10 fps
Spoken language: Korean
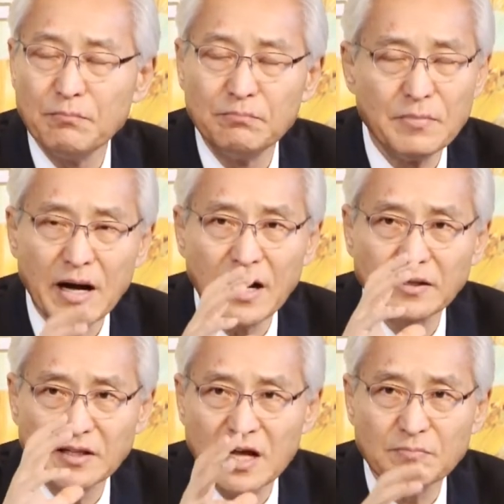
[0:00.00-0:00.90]

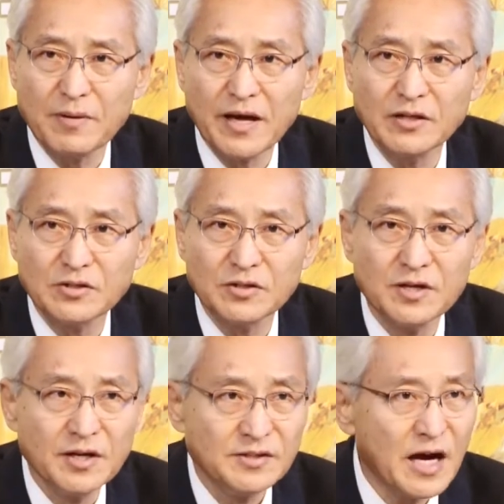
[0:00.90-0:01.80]
마가의 다락방에
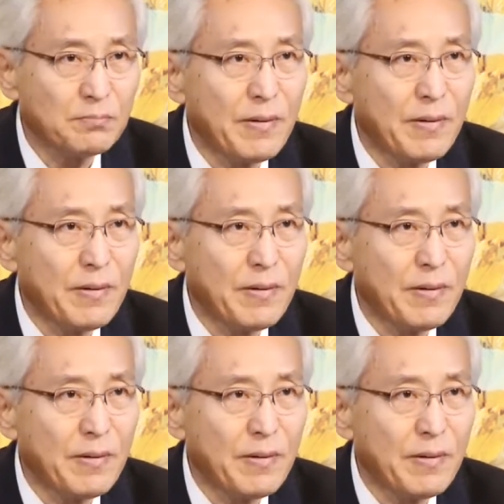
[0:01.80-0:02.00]
있던 약